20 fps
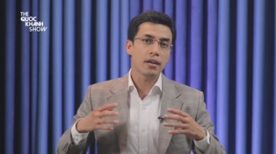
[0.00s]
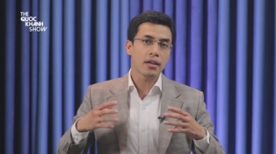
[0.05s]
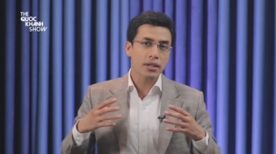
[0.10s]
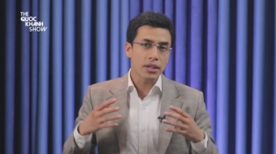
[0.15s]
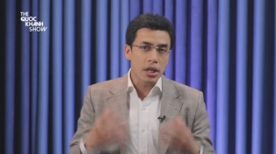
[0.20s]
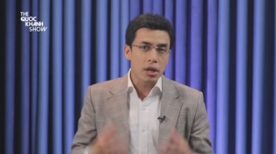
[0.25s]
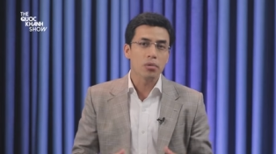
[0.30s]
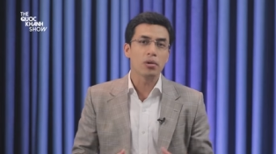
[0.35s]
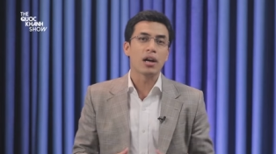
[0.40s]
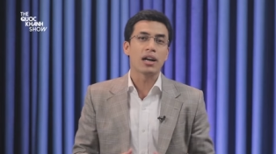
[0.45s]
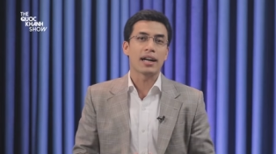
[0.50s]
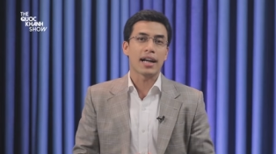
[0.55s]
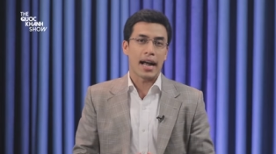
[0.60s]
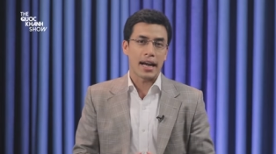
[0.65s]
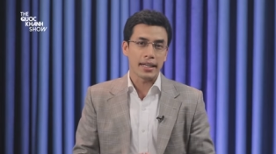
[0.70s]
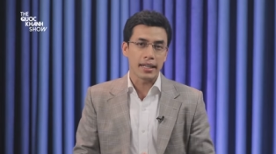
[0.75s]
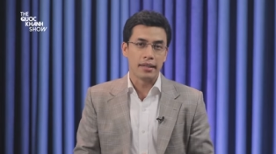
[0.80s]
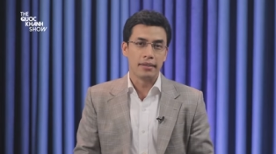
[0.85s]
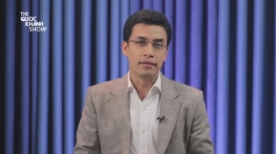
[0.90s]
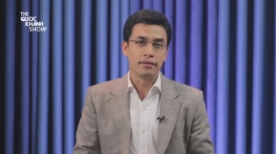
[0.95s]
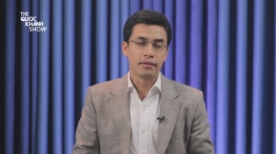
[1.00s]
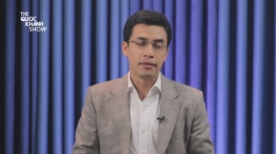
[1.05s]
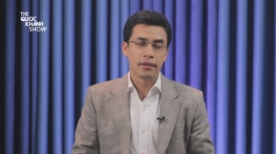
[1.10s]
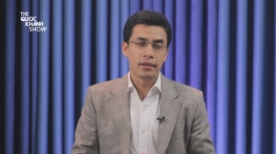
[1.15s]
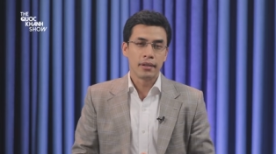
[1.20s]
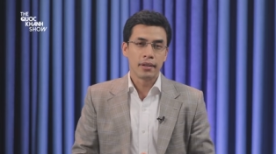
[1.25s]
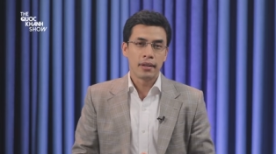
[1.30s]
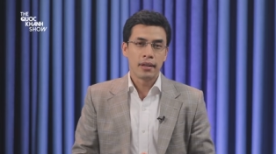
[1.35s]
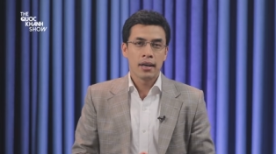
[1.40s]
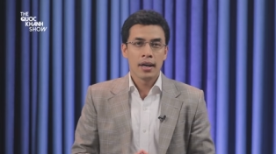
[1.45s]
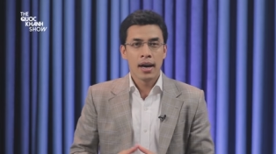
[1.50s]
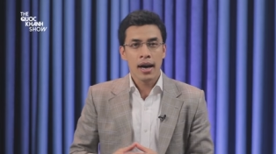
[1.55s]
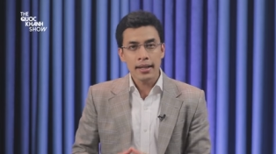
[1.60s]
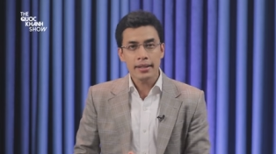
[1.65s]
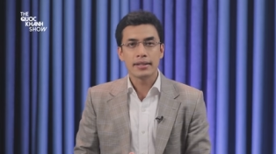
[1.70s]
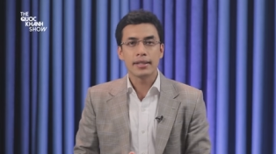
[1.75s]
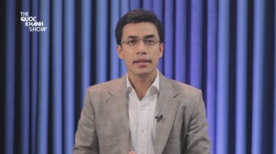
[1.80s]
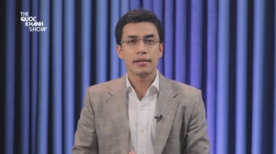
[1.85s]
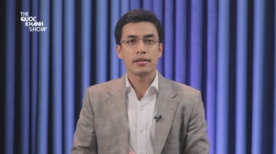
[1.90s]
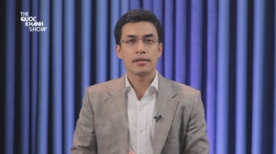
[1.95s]
rất nhiều lần khẳng định,
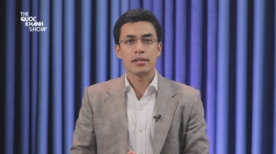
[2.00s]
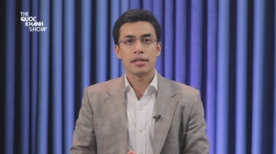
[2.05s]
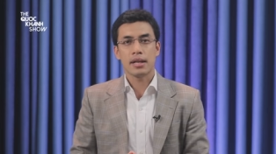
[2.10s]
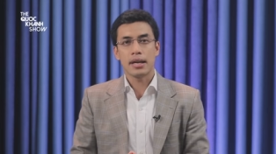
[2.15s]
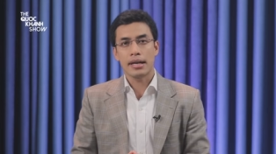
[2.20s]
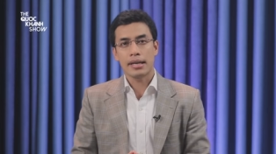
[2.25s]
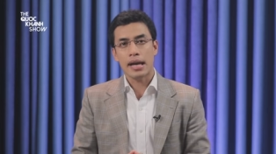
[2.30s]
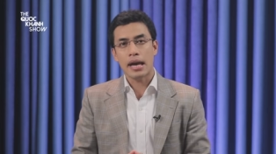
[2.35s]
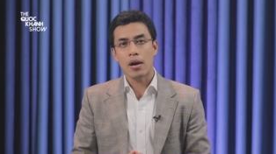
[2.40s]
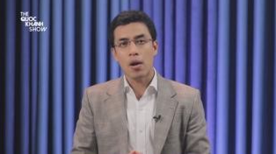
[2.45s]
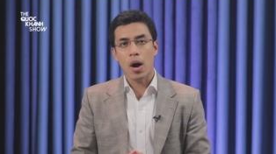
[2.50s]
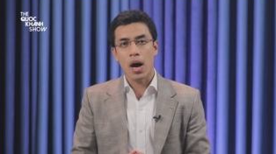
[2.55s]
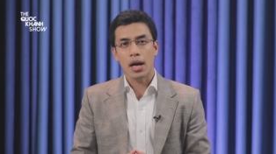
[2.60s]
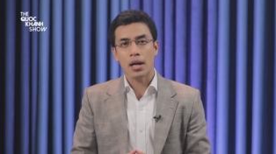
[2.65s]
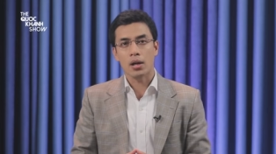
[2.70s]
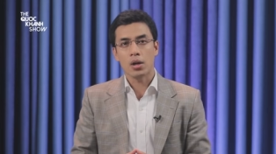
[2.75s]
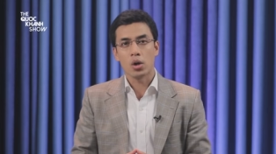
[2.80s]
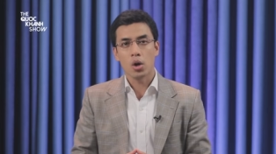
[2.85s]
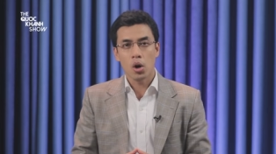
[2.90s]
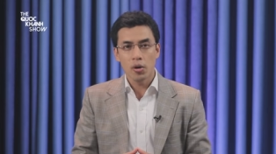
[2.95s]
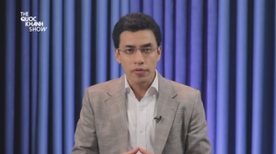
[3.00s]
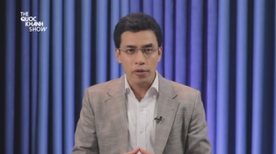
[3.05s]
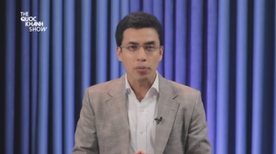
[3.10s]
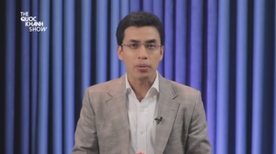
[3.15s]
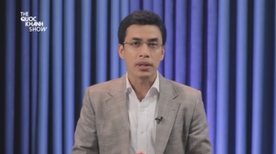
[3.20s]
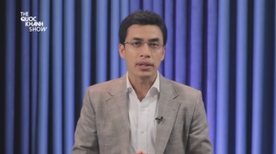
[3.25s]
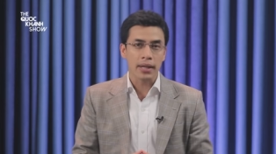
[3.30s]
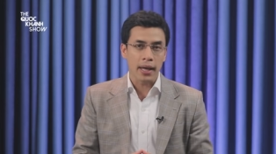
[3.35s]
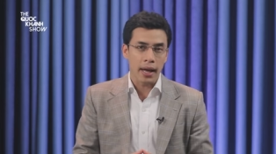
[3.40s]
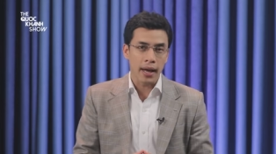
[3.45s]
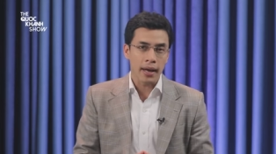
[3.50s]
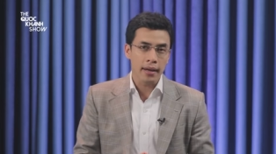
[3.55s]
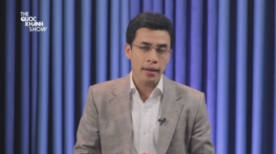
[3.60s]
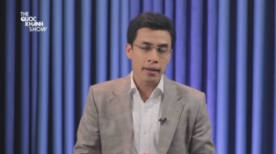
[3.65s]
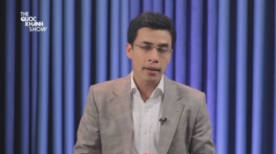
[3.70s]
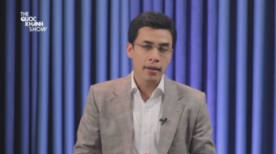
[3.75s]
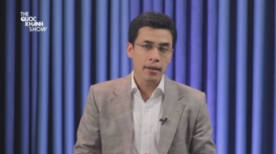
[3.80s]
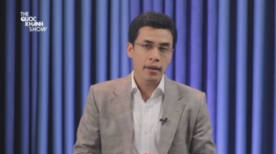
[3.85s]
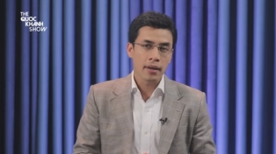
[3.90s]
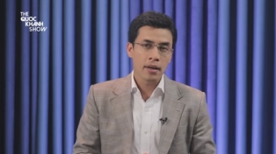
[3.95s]
hết dịch sẽ là giai đoạn khôi phục kinh tế
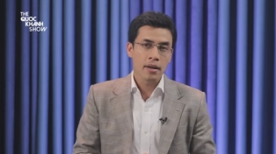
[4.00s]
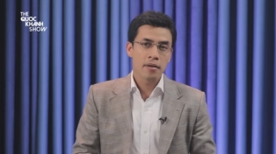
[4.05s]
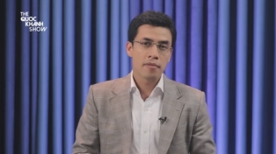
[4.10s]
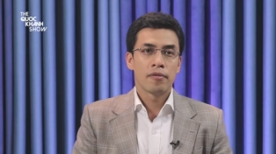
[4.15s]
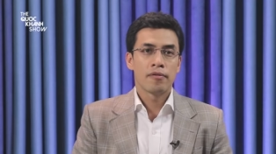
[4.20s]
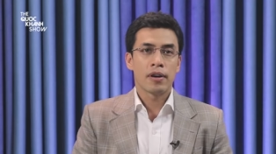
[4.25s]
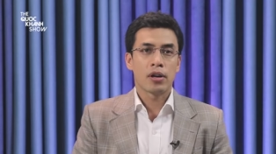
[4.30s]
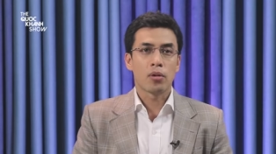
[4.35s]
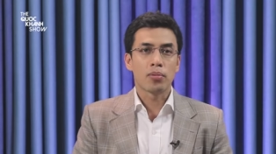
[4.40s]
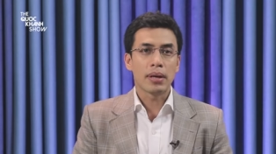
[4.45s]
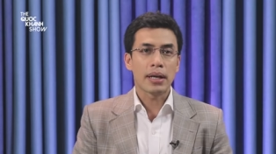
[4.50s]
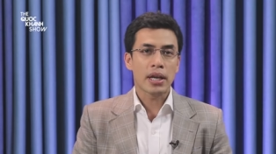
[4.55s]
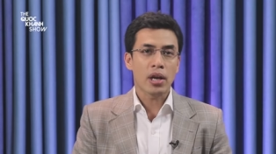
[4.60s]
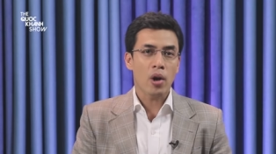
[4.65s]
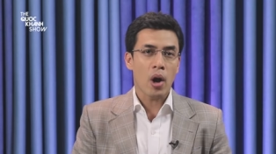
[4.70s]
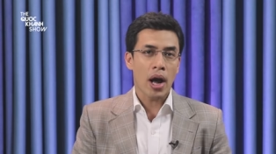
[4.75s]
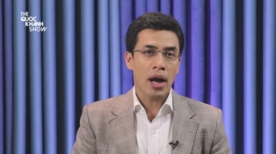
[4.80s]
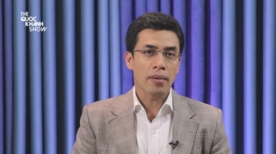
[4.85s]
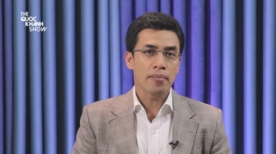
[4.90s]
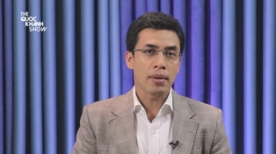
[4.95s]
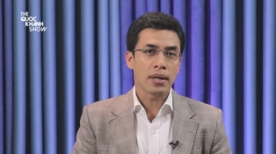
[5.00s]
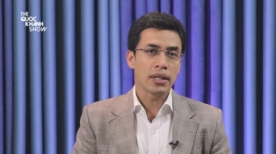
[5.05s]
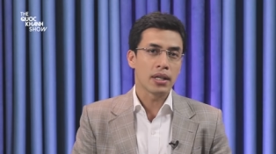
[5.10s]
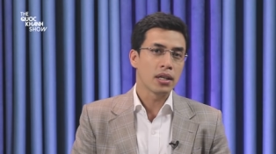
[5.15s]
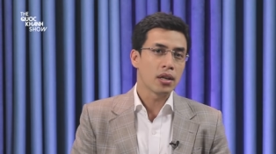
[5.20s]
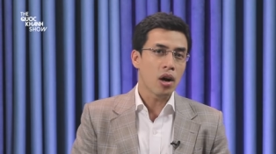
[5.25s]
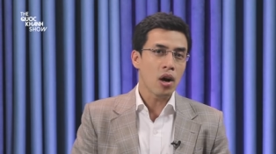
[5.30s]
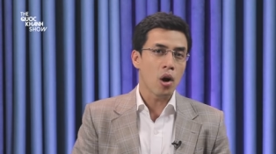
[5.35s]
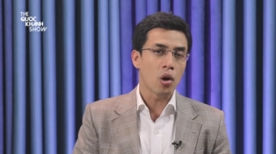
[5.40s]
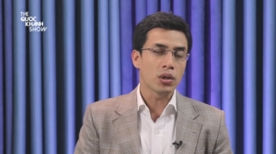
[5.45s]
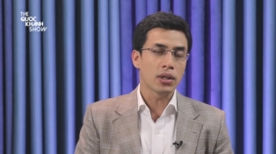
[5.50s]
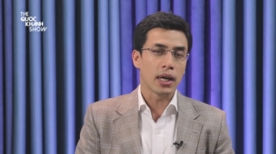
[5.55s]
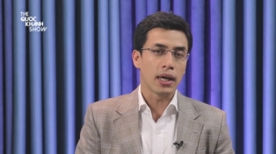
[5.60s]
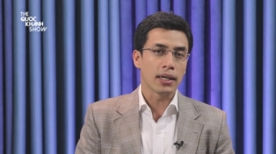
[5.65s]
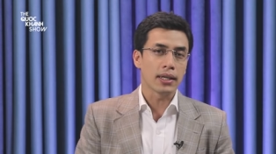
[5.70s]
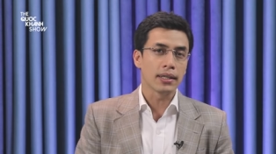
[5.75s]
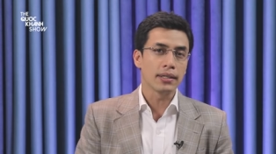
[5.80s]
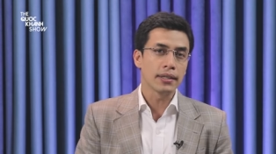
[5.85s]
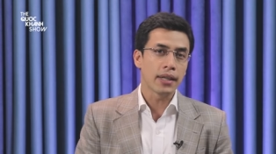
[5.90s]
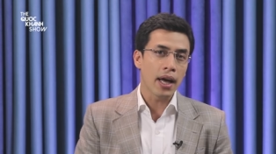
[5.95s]
và cũng là giai đoạn mà những gói hỗ
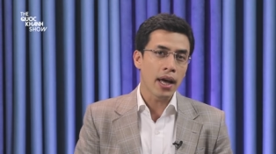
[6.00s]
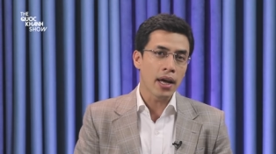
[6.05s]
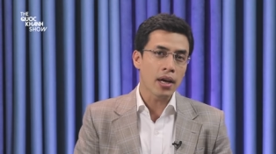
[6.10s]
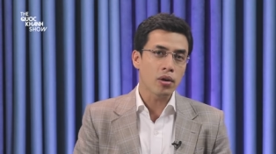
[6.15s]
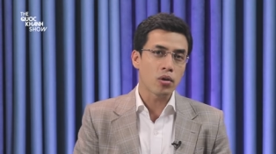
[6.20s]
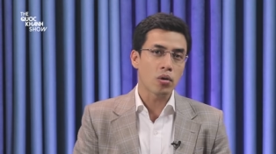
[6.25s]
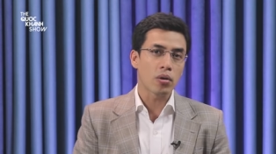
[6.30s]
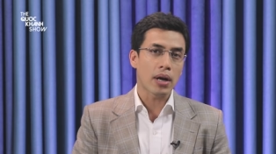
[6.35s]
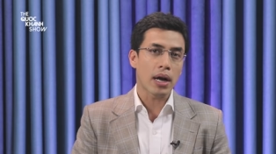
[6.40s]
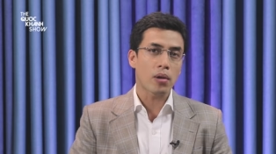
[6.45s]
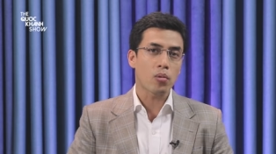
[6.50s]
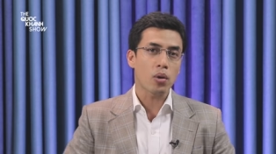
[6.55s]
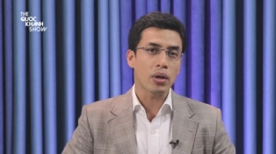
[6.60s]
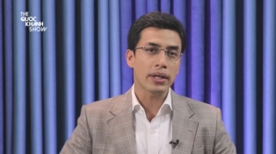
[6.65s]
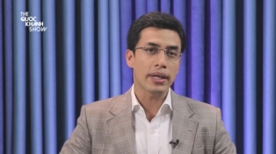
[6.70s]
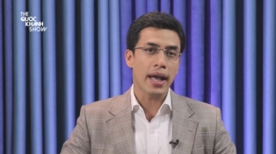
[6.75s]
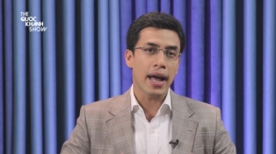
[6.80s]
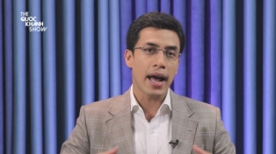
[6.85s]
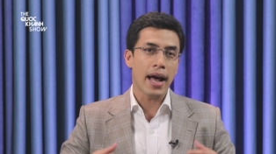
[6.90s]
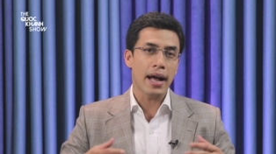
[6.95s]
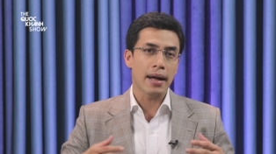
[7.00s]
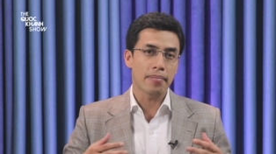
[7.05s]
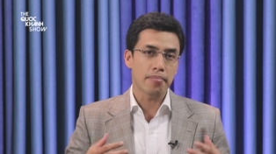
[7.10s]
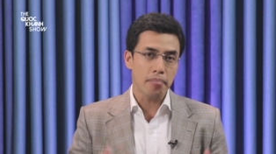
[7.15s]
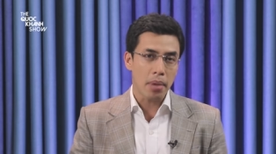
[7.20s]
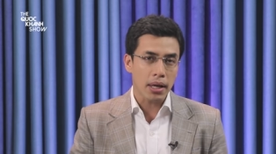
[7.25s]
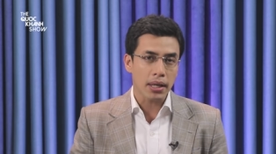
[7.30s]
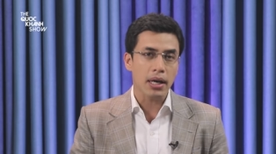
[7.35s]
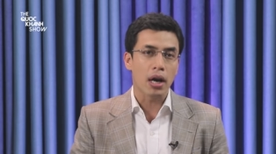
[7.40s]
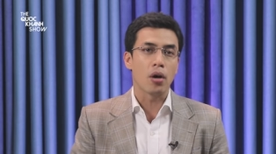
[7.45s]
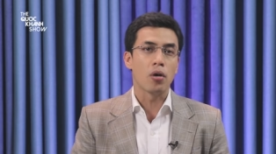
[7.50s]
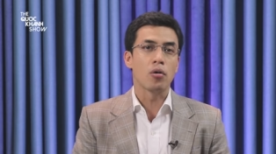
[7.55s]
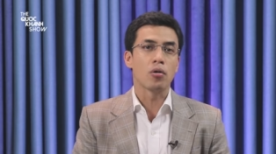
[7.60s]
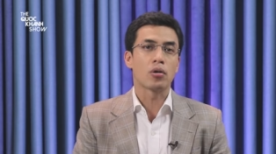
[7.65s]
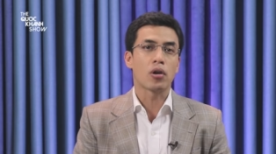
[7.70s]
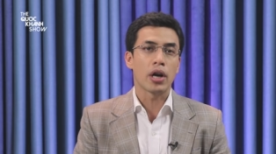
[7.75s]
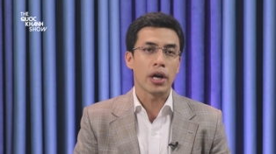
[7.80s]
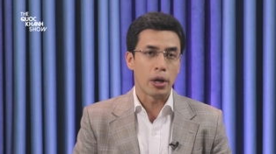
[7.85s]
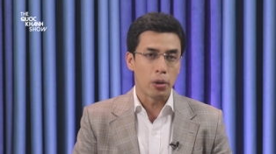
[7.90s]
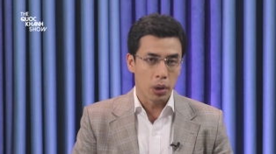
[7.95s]
trợ kinh tế của các quốc gia bắt
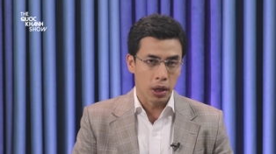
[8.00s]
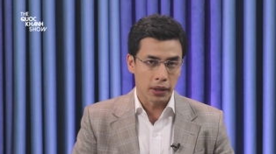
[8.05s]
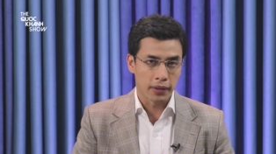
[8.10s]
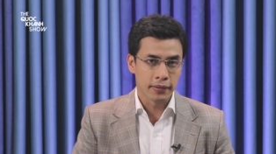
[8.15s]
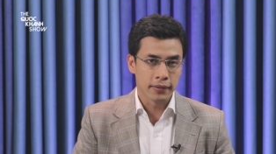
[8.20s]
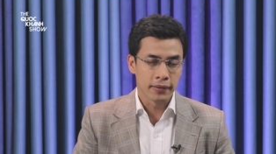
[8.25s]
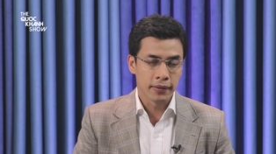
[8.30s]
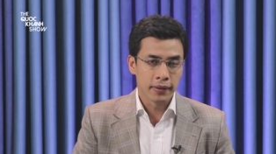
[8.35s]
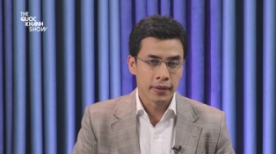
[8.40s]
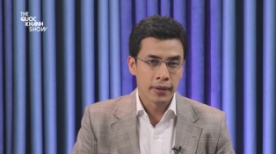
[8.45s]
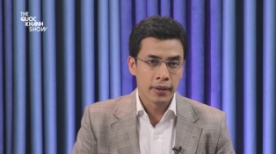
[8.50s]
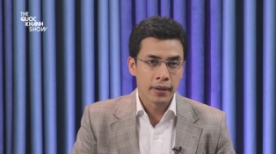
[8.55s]
đầu có hiệu lực.